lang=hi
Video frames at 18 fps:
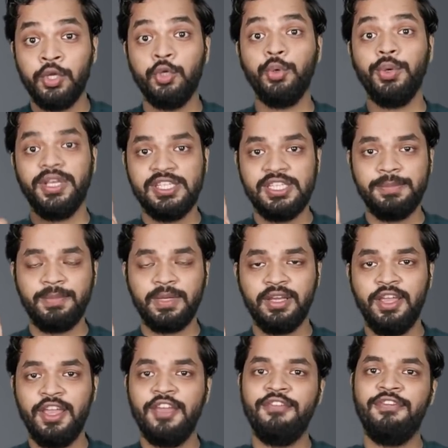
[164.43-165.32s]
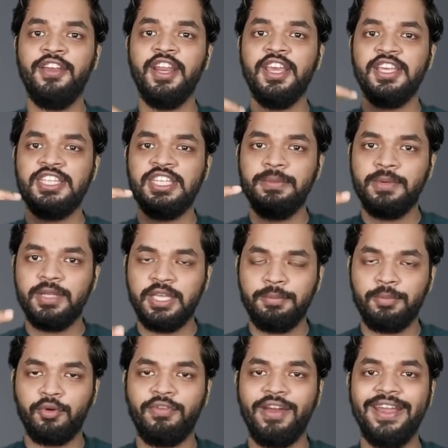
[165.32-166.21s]
टू इजिप्ट फिर इजिप्ट
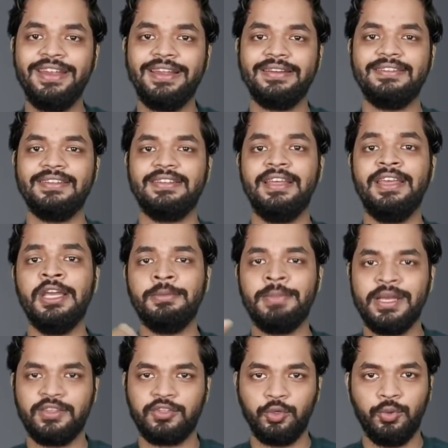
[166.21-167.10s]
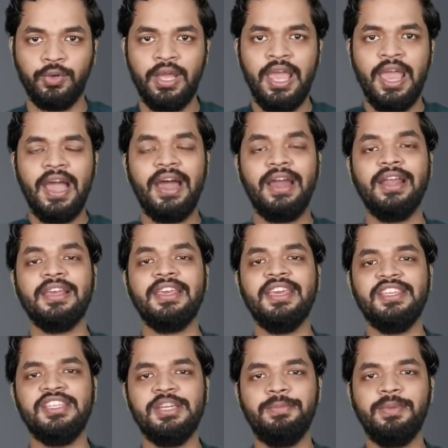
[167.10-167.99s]
ये प्रोवाइड कर सकता है हमास को
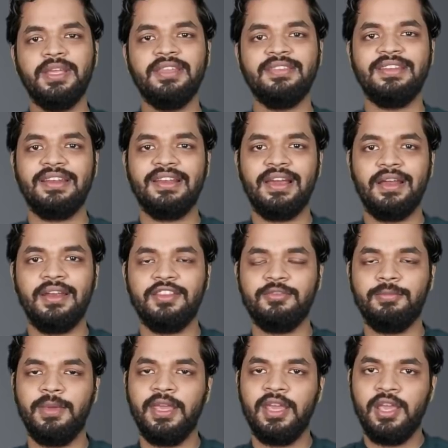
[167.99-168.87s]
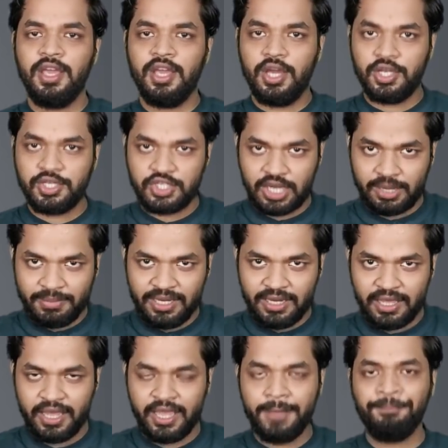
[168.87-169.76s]
हालांकि इजिप्ट की सरकार इसमें
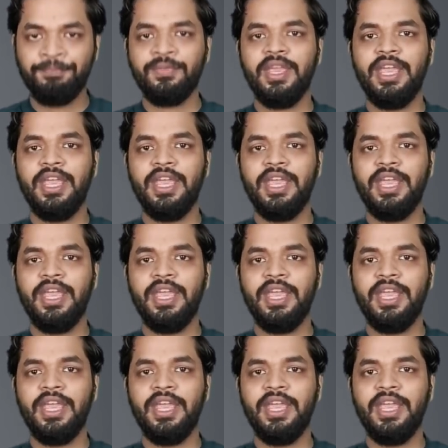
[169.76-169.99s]
शामिल है